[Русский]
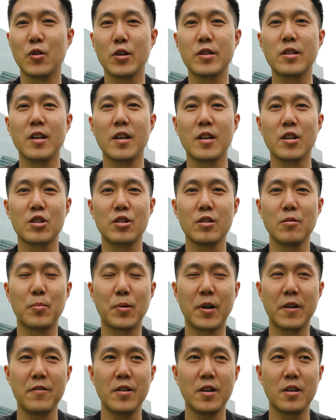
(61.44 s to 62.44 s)
вот, я решил
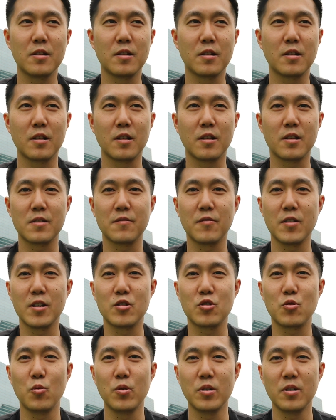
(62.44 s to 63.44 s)
проверить это на
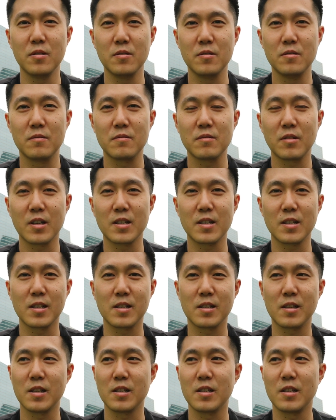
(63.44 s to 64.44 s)
своей шкуре, так
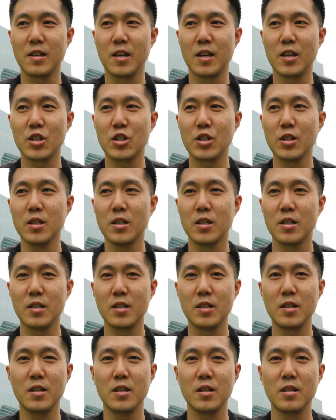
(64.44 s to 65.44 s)
сказать. Я решил
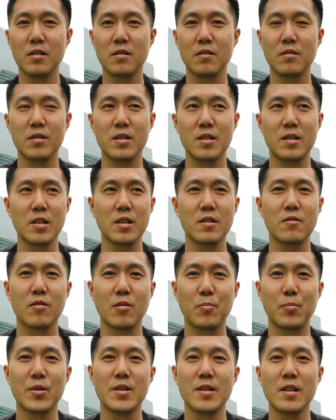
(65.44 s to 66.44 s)
и,
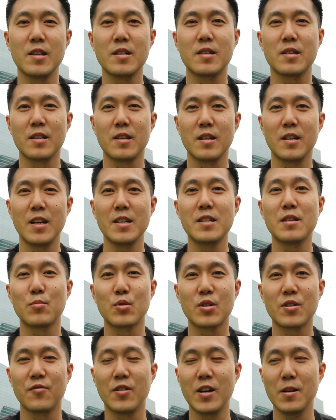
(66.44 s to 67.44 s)
естественно, поделиться
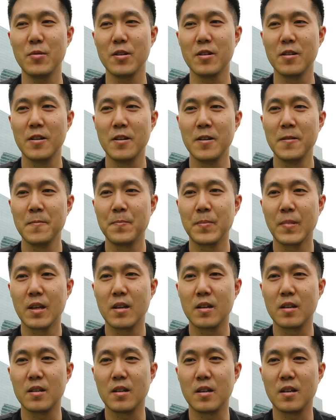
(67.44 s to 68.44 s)
этим с вами.
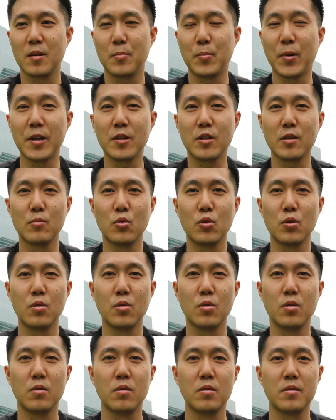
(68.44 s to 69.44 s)
А,
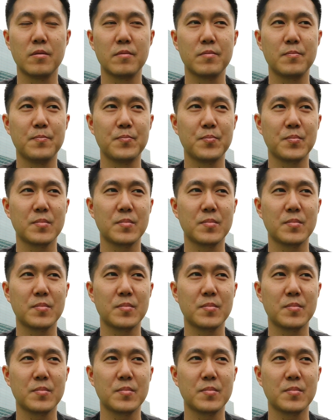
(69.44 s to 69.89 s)
поэтому